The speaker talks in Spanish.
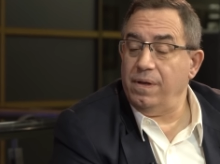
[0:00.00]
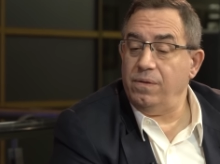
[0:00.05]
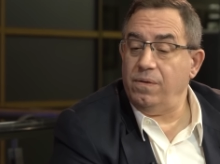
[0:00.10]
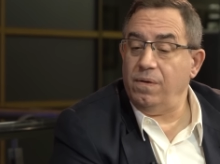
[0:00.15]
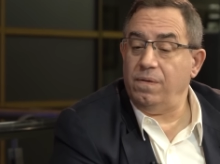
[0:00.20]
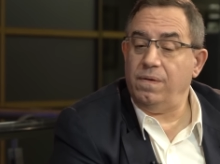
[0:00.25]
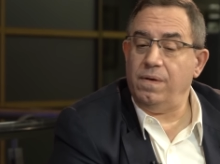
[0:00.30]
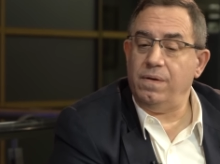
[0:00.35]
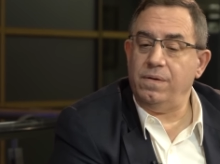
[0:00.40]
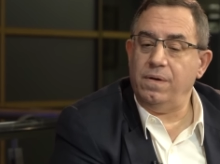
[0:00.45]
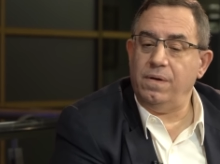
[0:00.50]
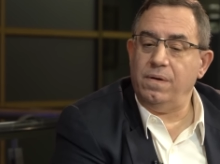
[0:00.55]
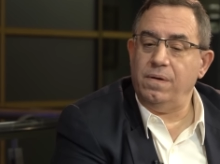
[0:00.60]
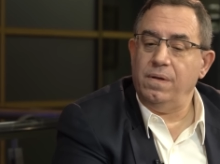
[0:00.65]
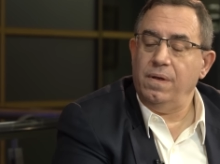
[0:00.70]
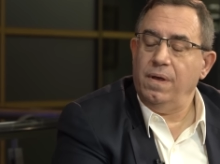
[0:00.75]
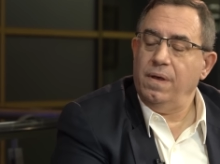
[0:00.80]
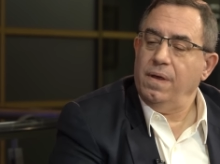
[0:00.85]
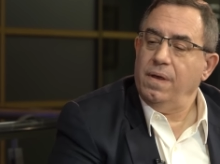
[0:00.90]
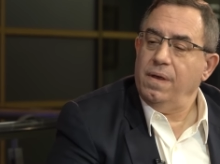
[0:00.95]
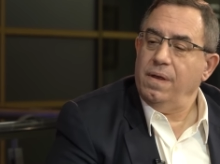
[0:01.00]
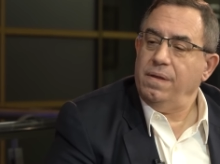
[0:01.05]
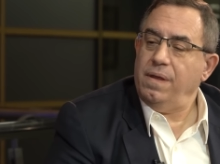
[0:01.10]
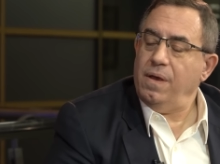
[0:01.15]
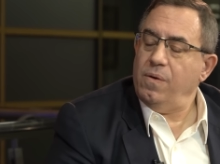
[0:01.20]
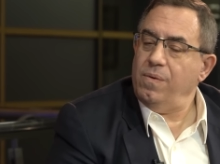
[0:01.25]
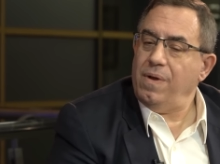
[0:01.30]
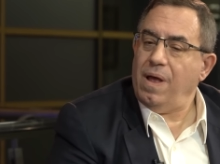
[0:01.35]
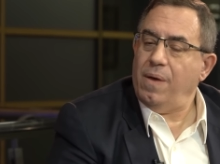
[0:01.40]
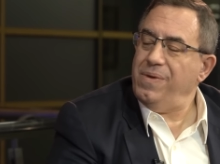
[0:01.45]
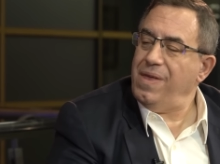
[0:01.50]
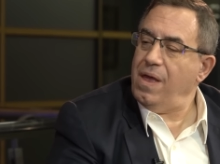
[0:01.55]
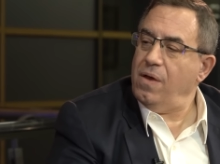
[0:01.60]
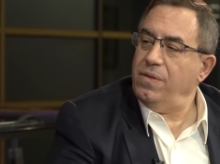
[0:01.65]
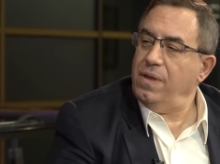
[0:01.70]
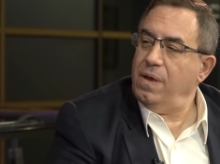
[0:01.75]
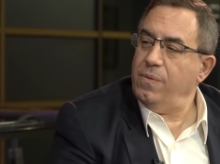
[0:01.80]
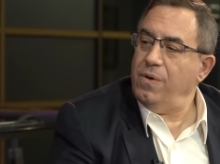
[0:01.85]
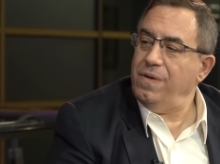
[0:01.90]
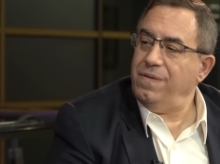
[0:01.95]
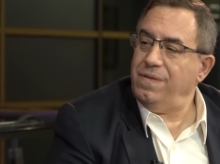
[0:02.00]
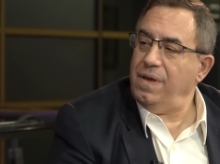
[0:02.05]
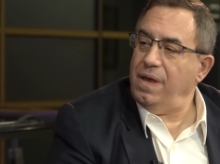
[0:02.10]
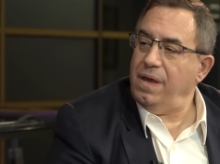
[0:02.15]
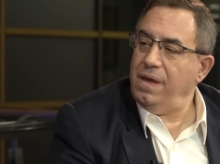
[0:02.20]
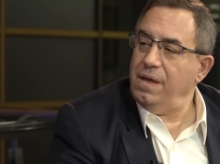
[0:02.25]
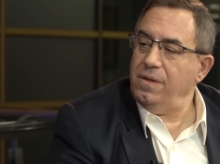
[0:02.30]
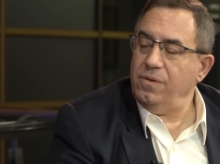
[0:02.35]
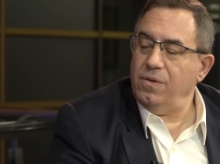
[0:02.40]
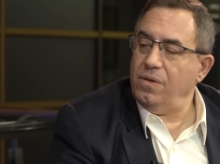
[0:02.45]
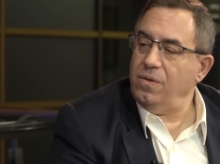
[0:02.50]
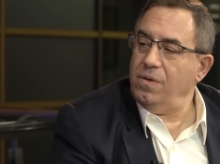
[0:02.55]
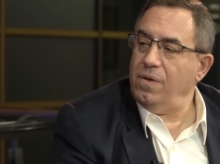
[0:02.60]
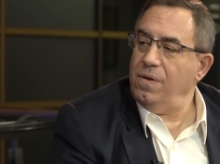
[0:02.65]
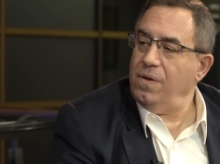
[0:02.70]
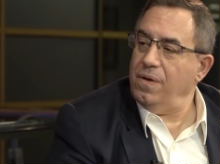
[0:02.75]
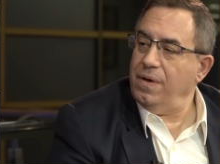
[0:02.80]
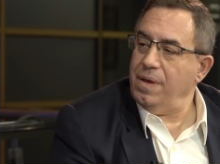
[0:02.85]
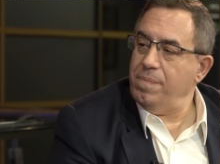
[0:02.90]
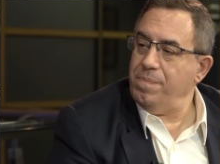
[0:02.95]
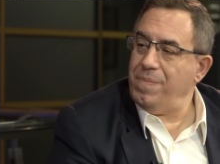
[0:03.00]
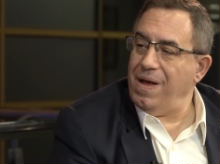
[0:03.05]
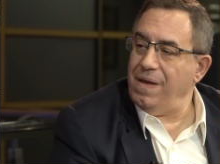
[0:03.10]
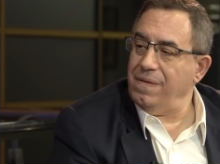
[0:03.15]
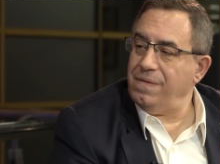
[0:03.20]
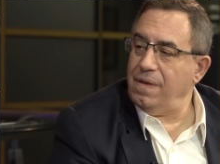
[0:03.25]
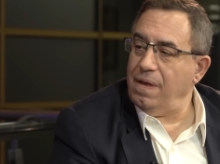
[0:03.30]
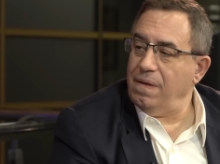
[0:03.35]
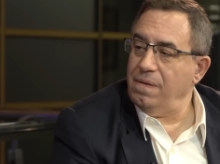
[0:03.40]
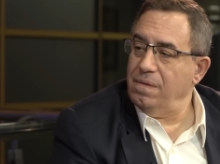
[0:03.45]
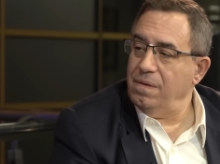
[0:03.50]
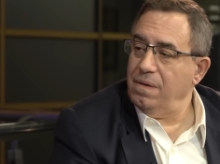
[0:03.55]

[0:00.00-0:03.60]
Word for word: Entonces yo tengo una vida donde voy siguiendo todo lo que pasa.